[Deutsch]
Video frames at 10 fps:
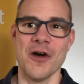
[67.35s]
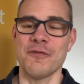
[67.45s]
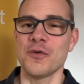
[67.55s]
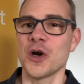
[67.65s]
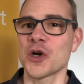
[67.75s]

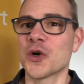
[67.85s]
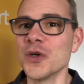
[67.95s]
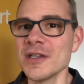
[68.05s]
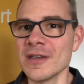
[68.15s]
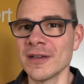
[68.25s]
Vor
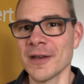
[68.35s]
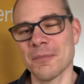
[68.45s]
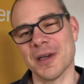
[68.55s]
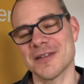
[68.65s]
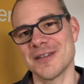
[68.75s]
Kunden
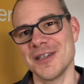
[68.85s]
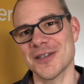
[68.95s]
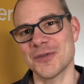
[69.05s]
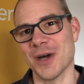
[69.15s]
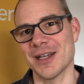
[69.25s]

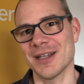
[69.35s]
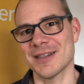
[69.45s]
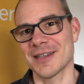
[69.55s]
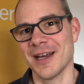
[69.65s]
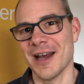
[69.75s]
präsentierst du
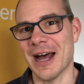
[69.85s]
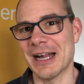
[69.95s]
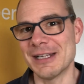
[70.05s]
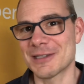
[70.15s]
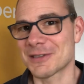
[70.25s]
anders
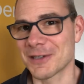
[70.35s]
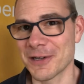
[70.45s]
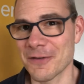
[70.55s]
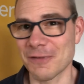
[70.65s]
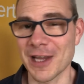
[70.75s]
als
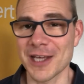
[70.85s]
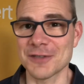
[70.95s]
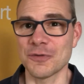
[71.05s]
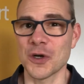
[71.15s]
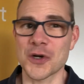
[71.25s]
äh, vielleicht
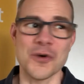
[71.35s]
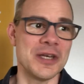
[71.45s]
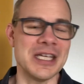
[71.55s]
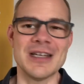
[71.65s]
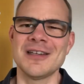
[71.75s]
vor
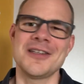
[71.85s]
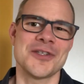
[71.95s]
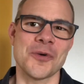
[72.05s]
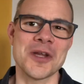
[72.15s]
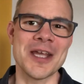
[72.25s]
Kollegen, die
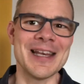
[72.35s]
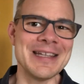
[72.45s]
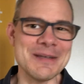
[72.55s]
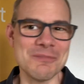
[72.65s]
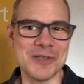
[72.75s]
dich ohnehin
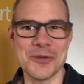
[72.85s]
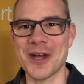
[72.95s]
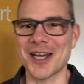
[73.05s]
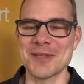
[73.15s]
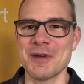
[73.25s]
lieben, die du
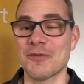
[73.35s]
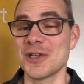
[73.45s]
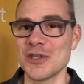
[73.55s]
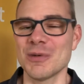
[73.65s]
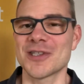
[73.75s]
gar nicht mehr von
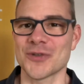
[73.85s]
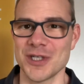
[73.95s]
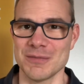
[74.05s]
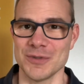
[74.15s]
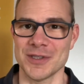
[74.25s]
dir
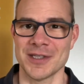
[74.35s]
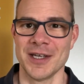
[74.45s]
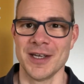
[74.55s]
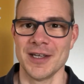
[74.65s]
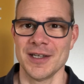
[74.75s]
überzeugen musst.
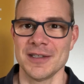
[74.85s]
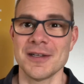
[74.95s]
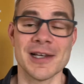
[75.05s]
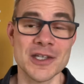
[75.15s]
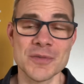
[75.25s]
Nina
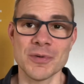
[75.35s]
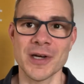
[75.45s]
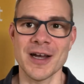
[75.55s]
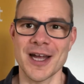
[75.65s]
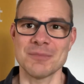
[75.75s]

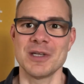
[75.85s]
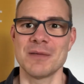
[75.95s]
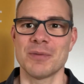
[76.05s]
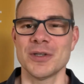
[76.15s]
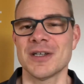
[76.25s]
Klingspor hat mir
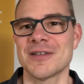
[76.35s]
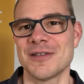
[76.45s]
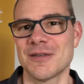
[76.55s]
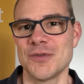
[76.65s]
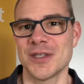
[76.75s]
im
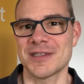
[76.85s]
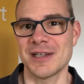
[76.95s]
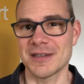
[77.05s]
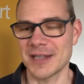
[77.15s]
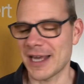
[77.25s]
Podcast-Interview erzählt,
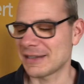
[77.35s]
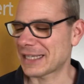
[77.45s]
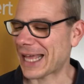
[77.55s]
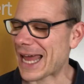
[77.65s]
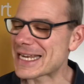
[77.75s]
dass sie echt
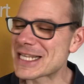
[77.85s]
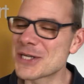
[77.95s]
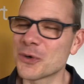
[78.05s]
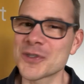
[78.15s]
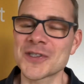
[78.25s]

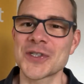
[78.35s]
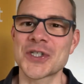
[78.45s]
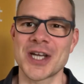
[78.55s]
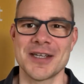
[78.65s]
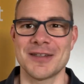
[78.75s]
grandios
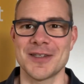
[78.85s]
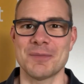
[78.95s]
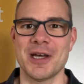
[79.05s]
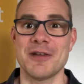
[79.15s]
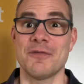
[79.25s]
gescheitert ist
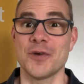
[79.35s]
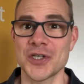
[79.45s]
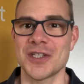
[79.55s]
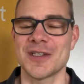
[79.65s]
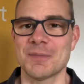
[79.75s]
bei einer
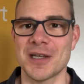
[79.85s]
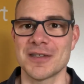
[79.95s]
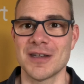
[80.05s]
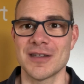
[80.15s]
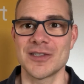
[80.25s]

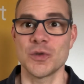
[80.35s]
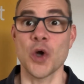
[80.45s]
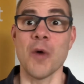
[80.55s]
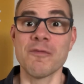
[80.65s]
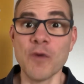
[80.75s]
Vorstandspräsentation,
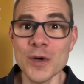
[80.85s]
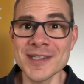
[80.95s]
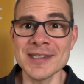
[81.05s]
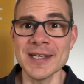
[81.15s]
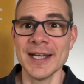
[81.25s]
obwohl
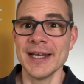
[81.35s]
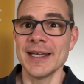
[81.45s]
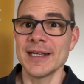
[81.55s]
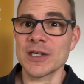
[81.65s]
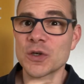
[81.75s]
sie
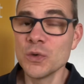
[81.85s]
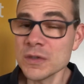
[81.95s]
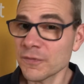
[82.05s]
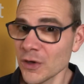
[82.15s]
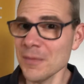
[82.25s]

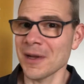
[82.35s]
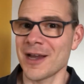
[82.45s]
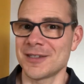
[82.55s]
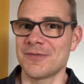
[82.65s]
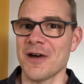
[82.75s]
gut
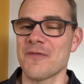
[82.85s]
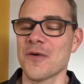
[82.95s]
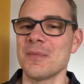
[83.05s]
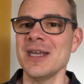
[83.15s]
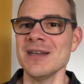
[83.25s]
vorbereitet war
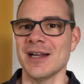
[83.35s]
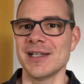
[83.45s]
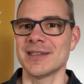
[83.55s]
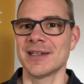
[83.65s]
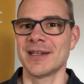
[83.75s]
vom Inhalt.